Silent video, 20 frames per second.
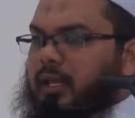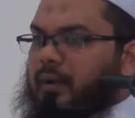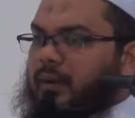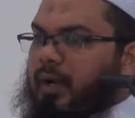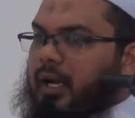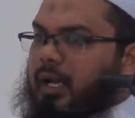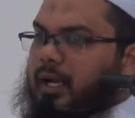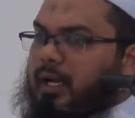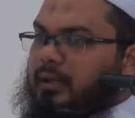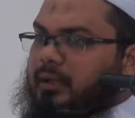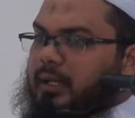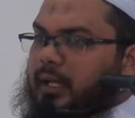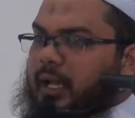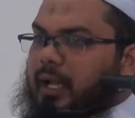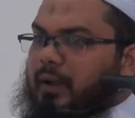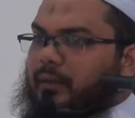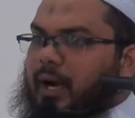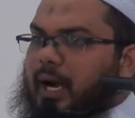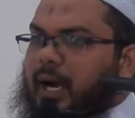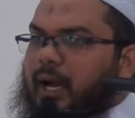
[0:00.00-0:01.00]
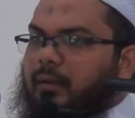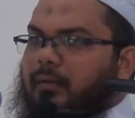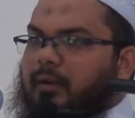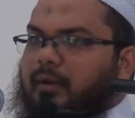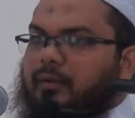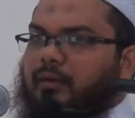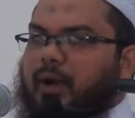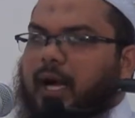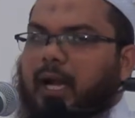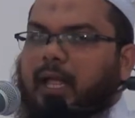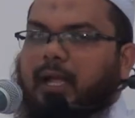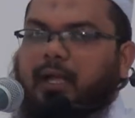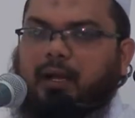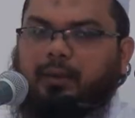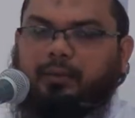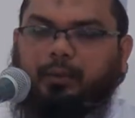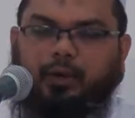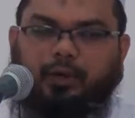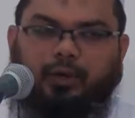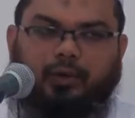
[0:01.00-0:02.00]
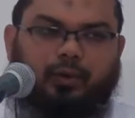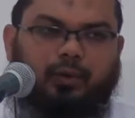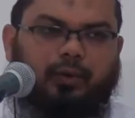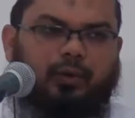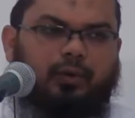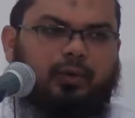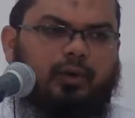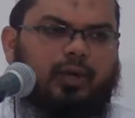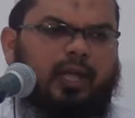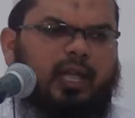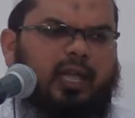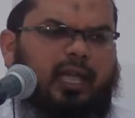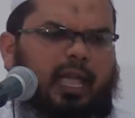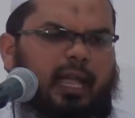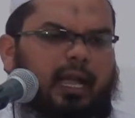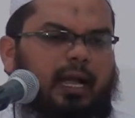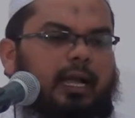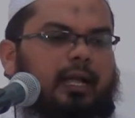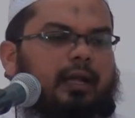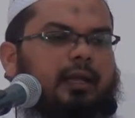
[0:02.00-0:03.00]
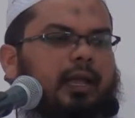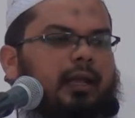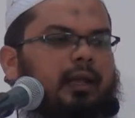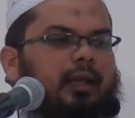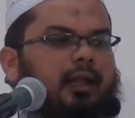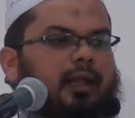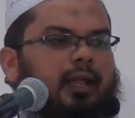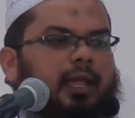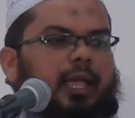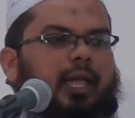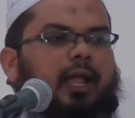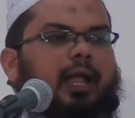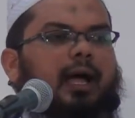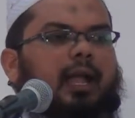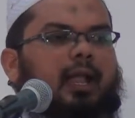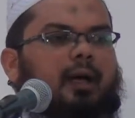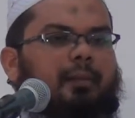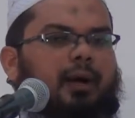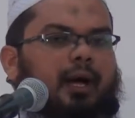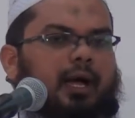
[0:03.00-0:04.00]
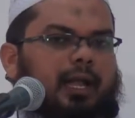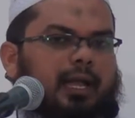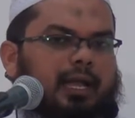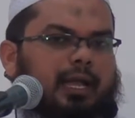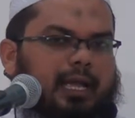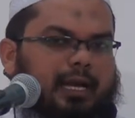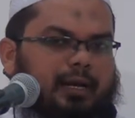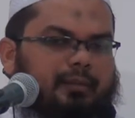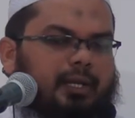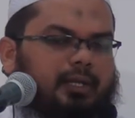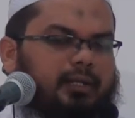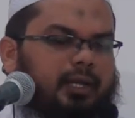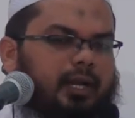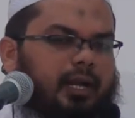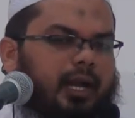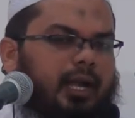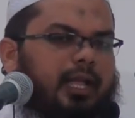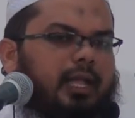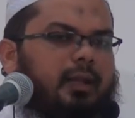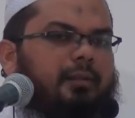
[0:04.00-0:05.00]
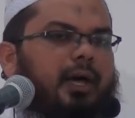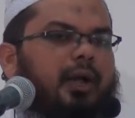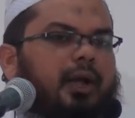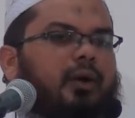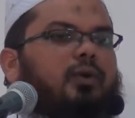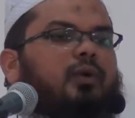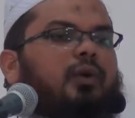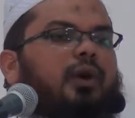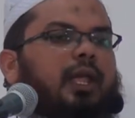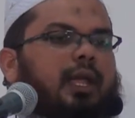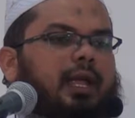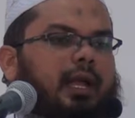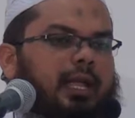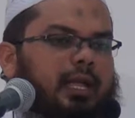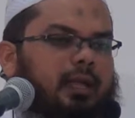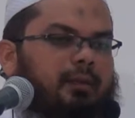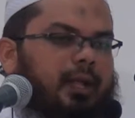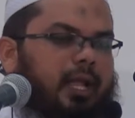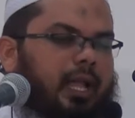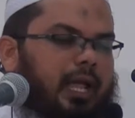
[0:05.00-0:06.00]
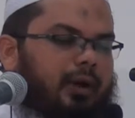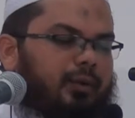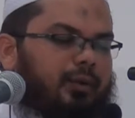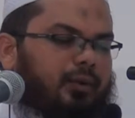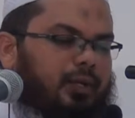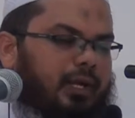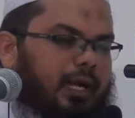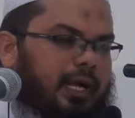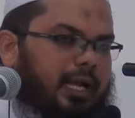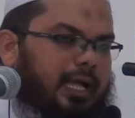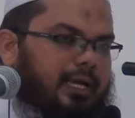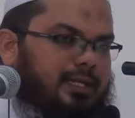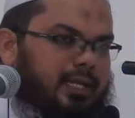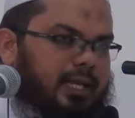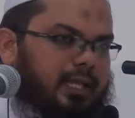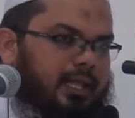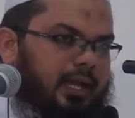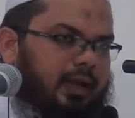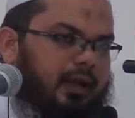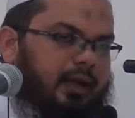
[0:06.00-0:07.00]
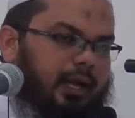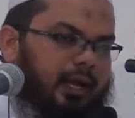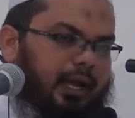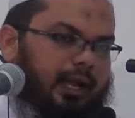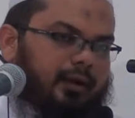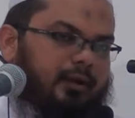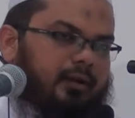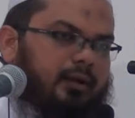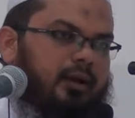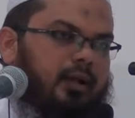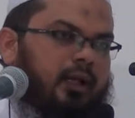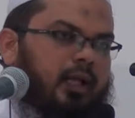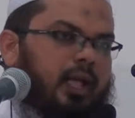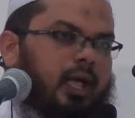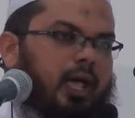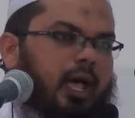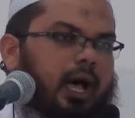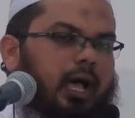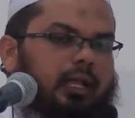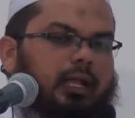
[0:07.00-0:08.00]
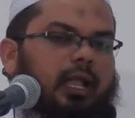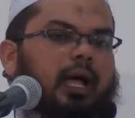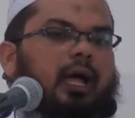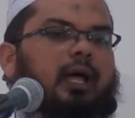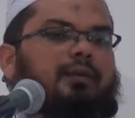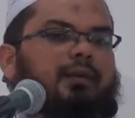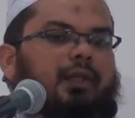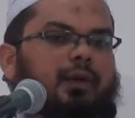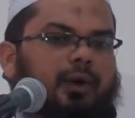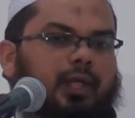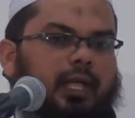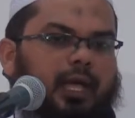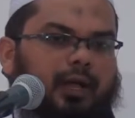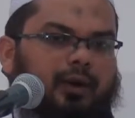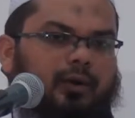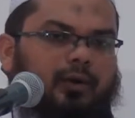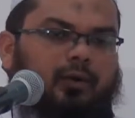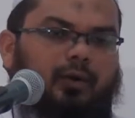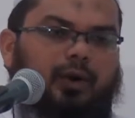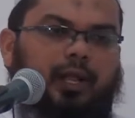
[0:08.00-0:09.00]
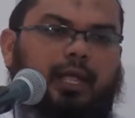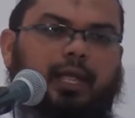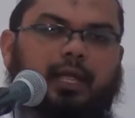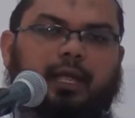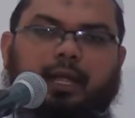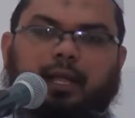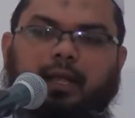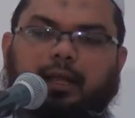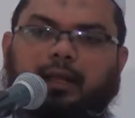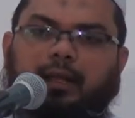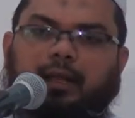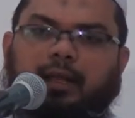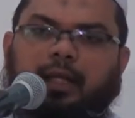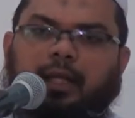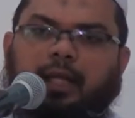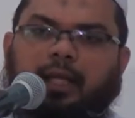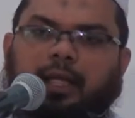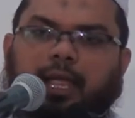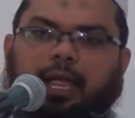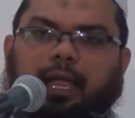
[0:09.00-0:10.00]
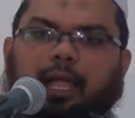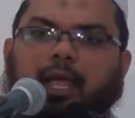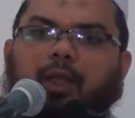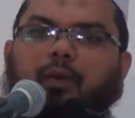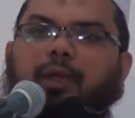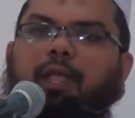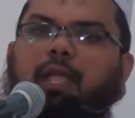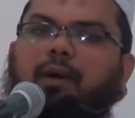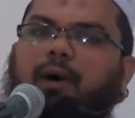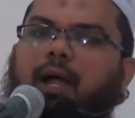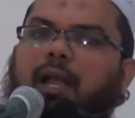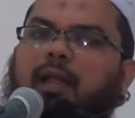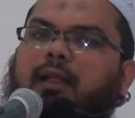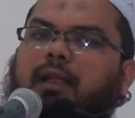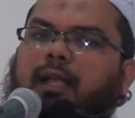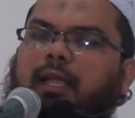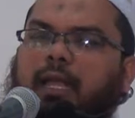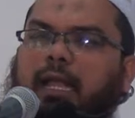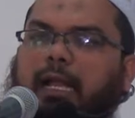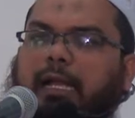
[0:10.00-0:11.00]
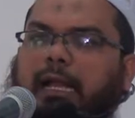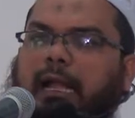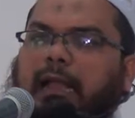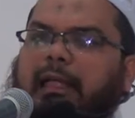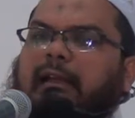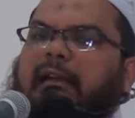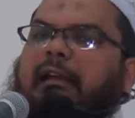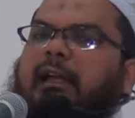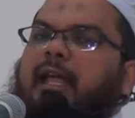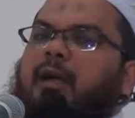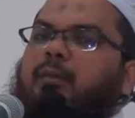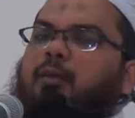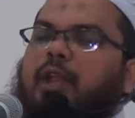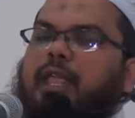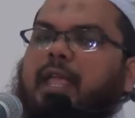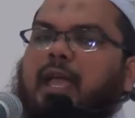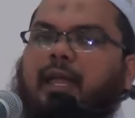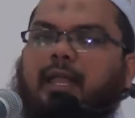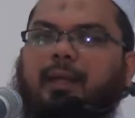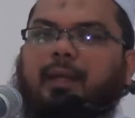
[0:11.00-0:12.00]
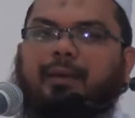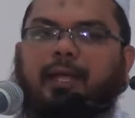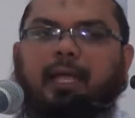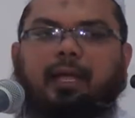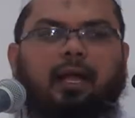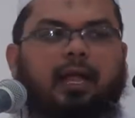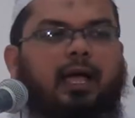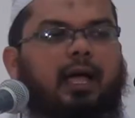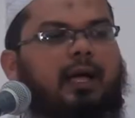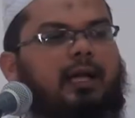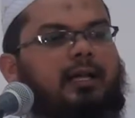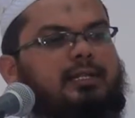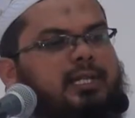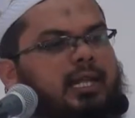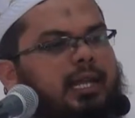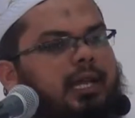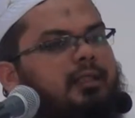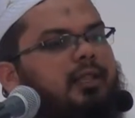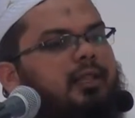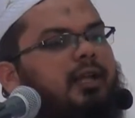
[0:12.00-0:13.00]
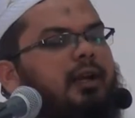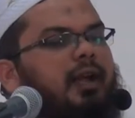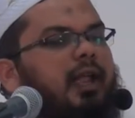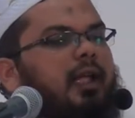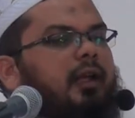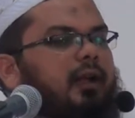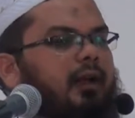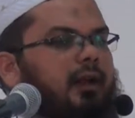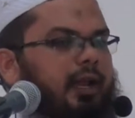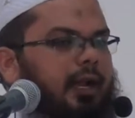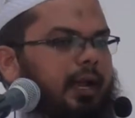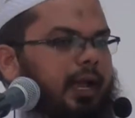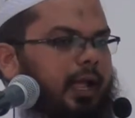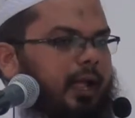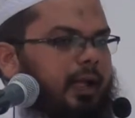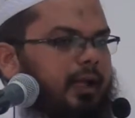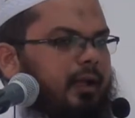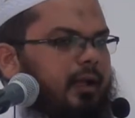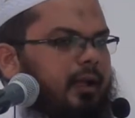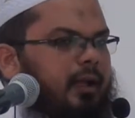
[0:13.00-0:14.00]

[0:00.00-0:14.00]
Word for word: இந்த உலகத்திலே வாழும் வாழுகிற பொழுது எங்களுக்கென்று ஏராளமான ஞாபத்துக்களையும் அருட்கொடைகளையும் அல்லாஹு தாலா செய்திருக்கிறான் அல்லாஹுவினுடைய அருட்கொடைகள் எங்களுடைய வாழ்க்கையில் கணக்கிட முடியாதவைகளாக செறிந்து கிடக்கின்றன